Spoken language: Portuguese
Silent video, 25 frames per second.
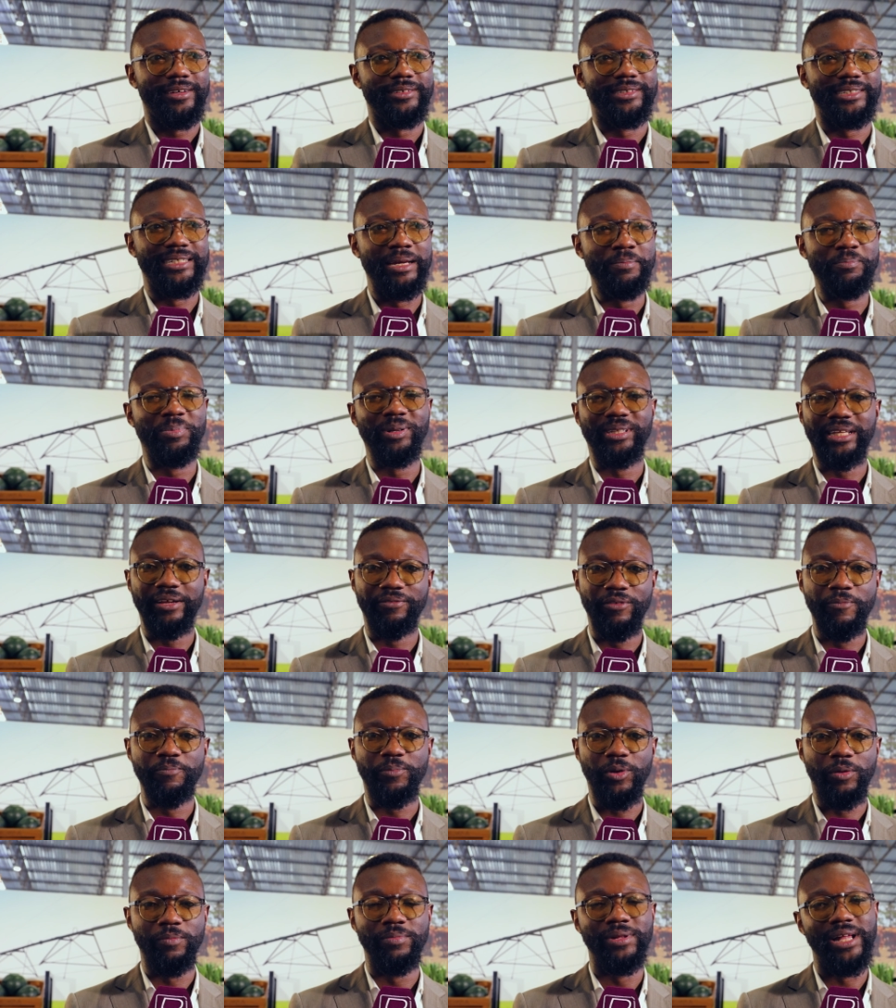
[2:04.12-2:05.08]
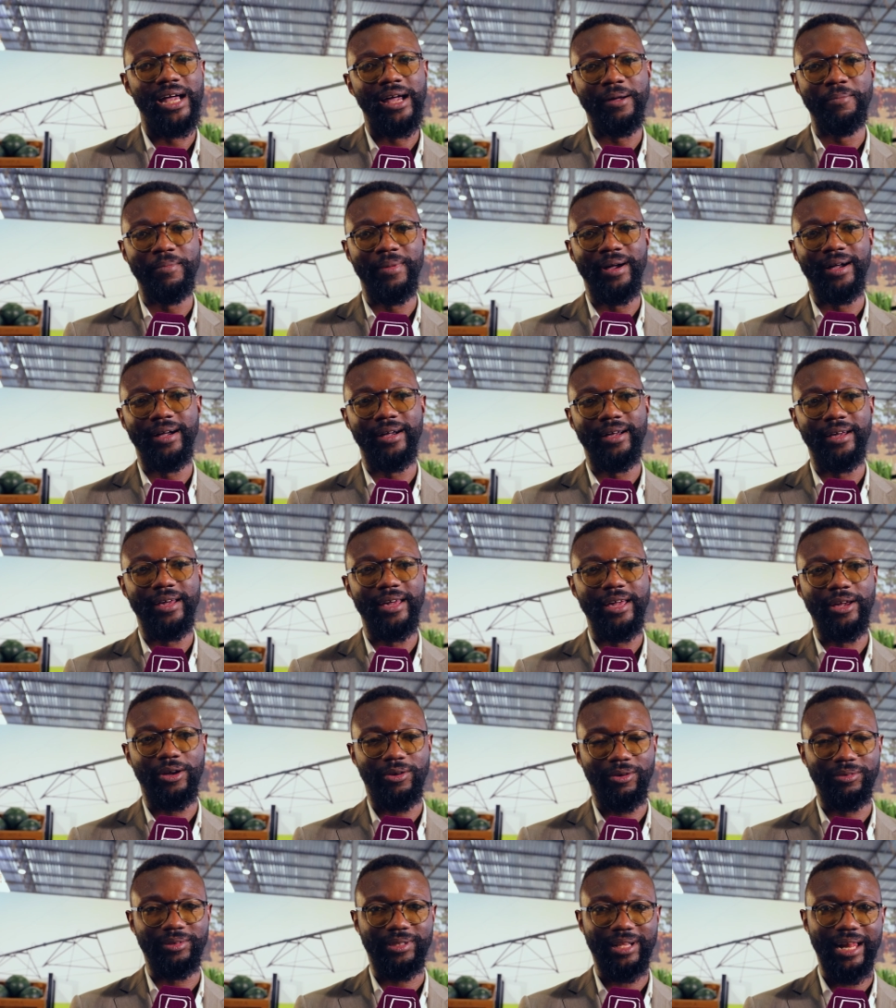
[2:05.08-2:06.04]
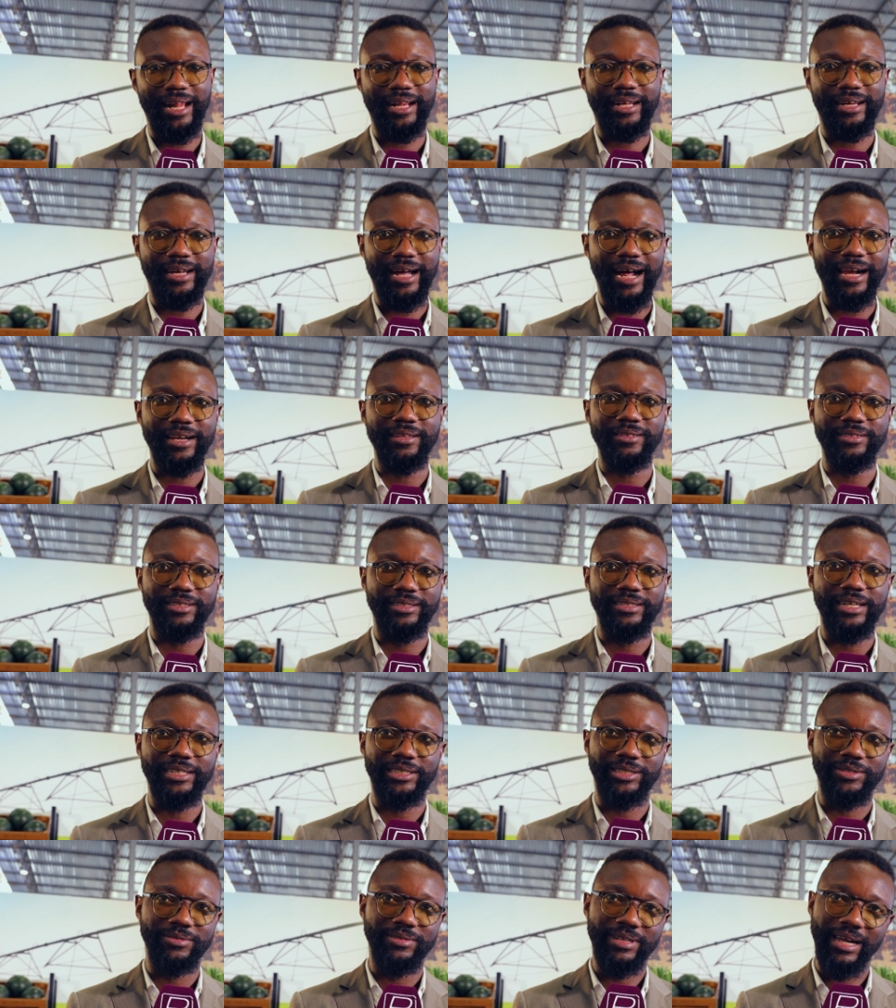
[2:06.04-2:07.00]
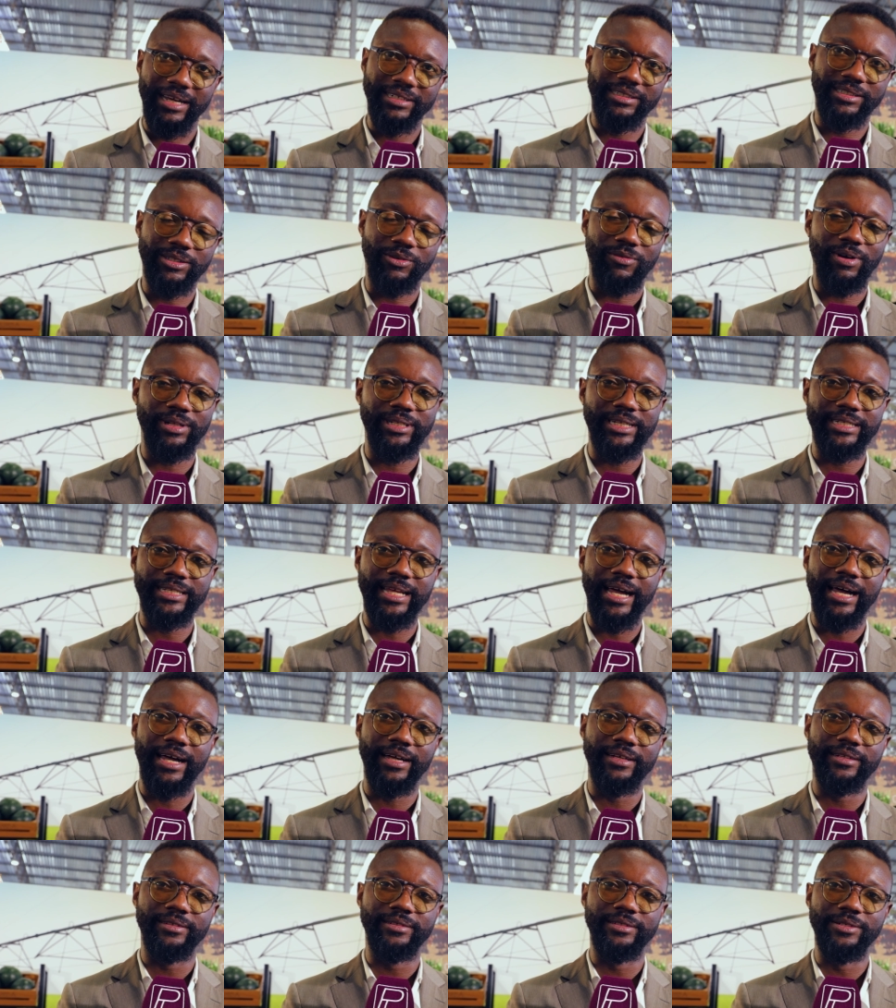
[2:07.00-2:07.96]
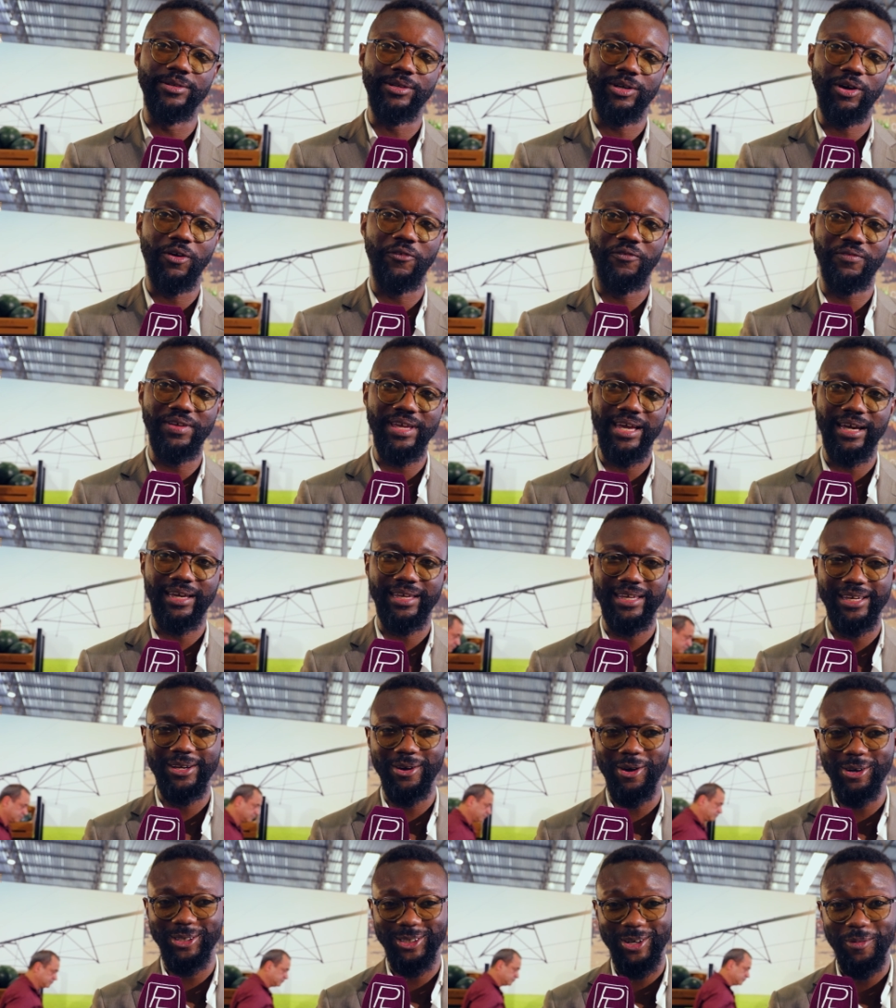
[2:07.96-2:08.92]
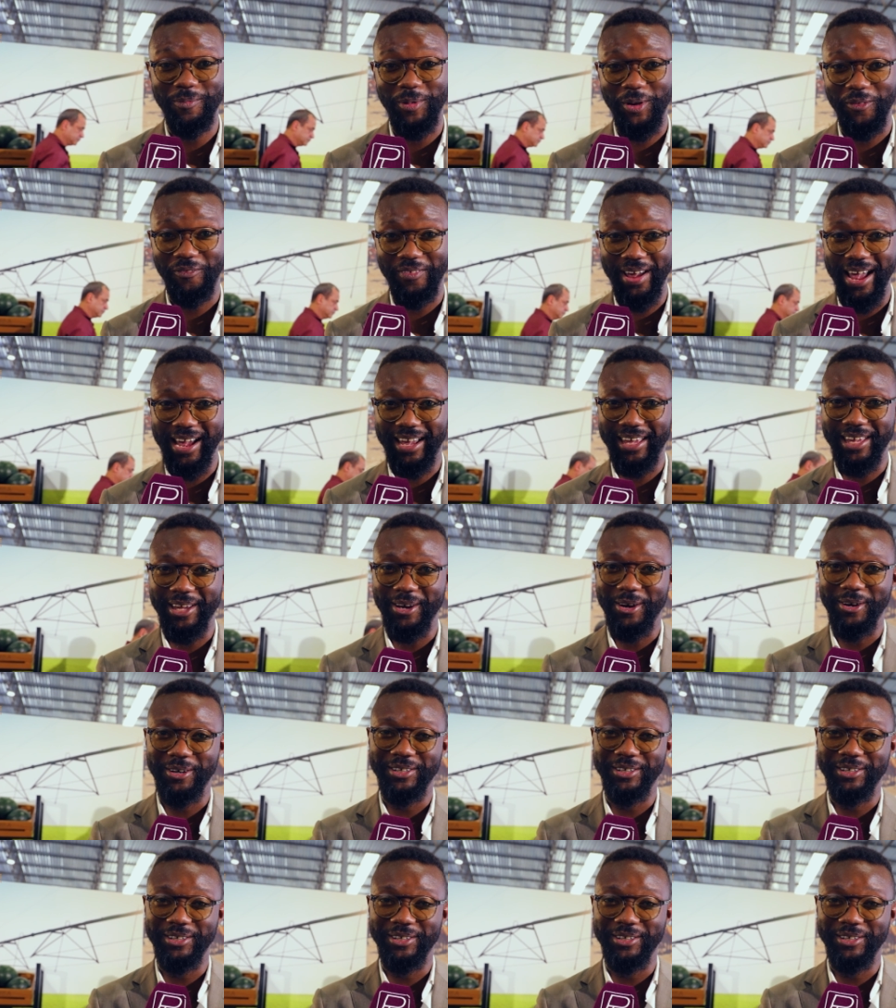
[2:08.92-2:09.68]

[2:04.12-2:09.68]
sempre tive um problema em encontrar carnes nacionais de qualidade. E o que eu vi aqui hoje, o que eu provei aqui